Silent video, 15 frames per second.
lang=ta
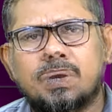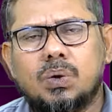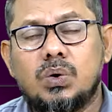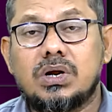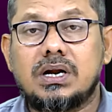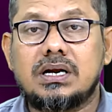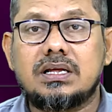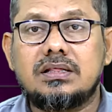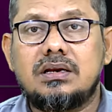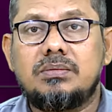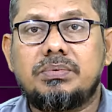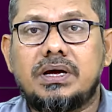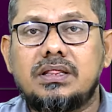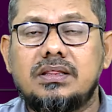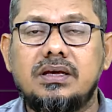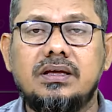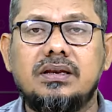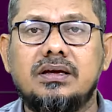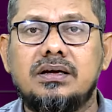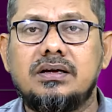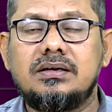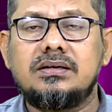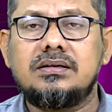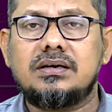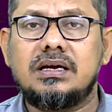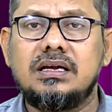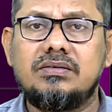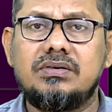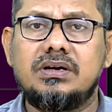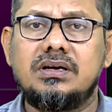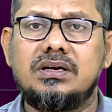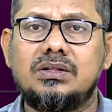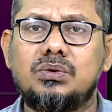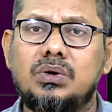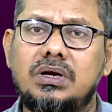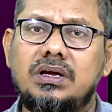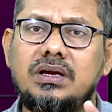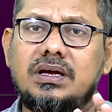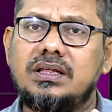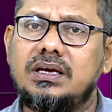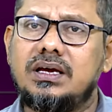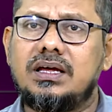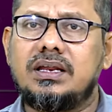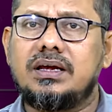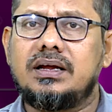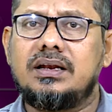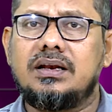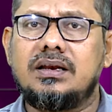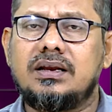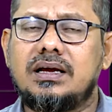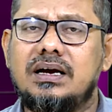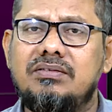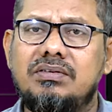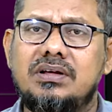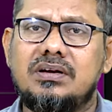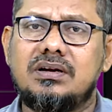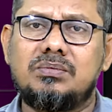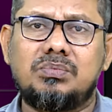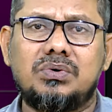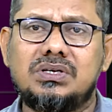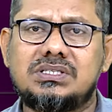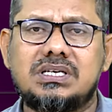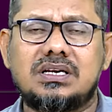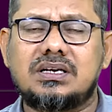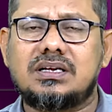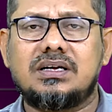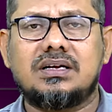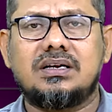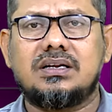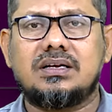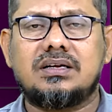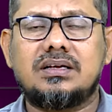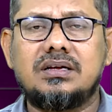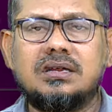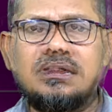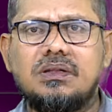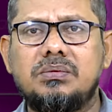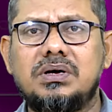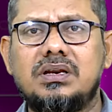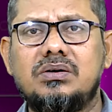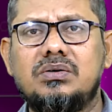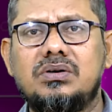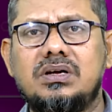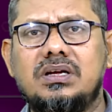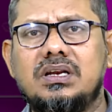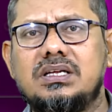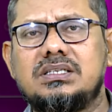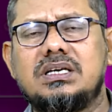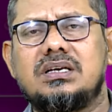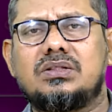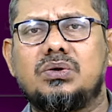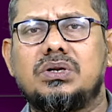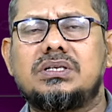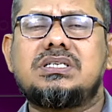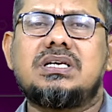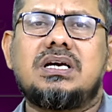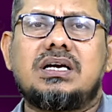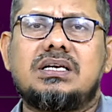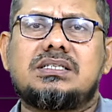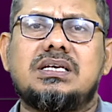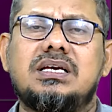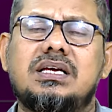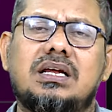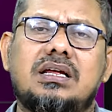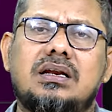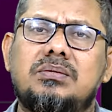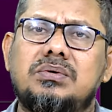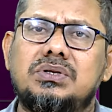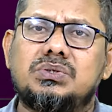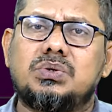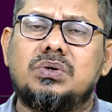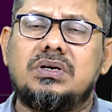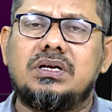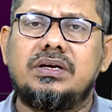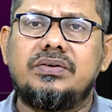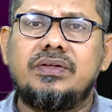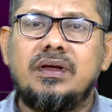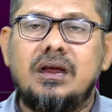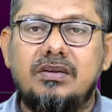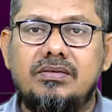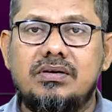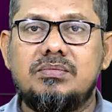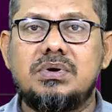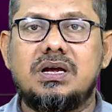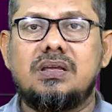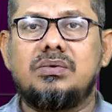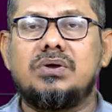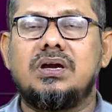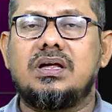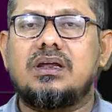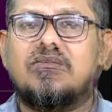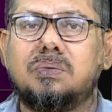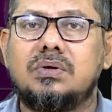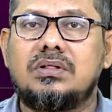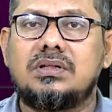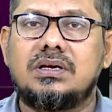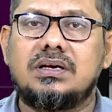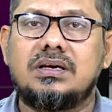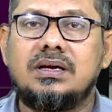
ஒரு கட்டத்தில் பார்த்தீங்கன்னா ரயில்வே துறை அதிகாரிகள் காவலர்கள் போலீஸார் இருக்காங்கல்ல இந்த மாதிரி ஒரு இளைஞர் தொடர்ச்சியாக செய்கிறார் அப்படின்னு சொல்லி அவர் மேலே புகாரை கொடுத்து